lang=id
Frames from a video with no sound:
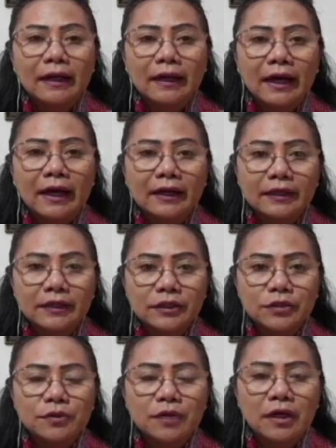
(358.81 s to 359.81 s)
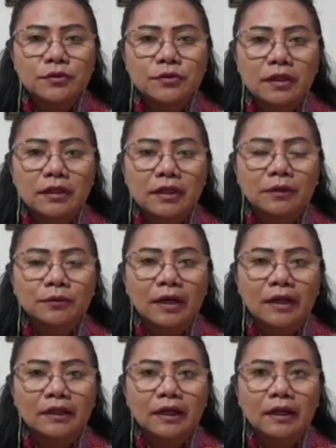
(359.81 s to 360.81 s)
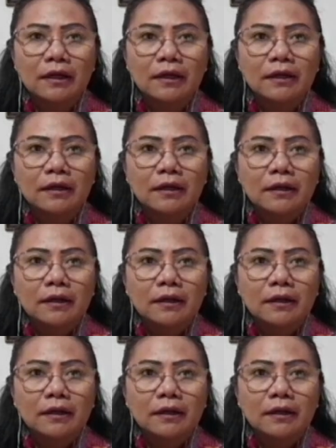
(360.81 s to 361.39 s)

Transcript: Dan hari ini juga sudah dilakukan uh,